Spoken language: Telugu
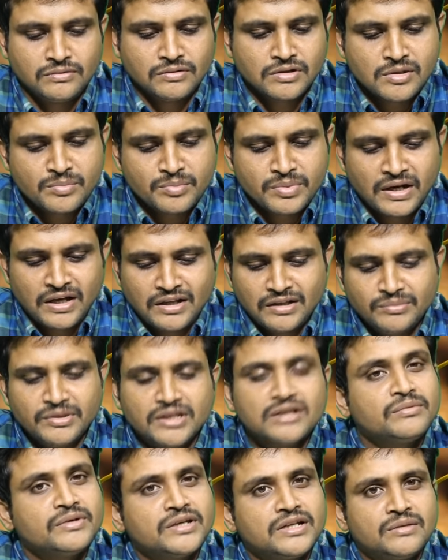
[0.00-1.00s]
ఒక
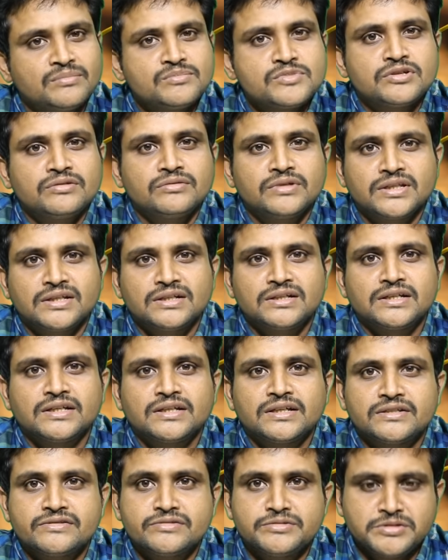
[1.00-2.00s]
ప్రాథమికమైన అంశం ఏదంటే
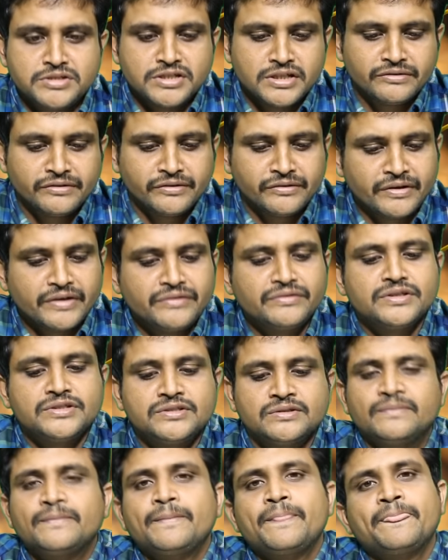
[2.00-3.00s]
జీవ
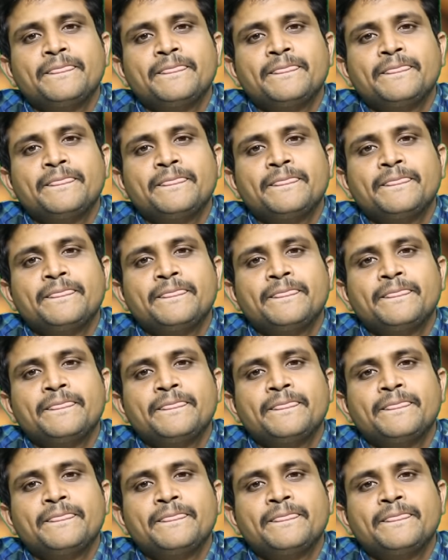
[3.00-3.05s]
వైవిధ్యం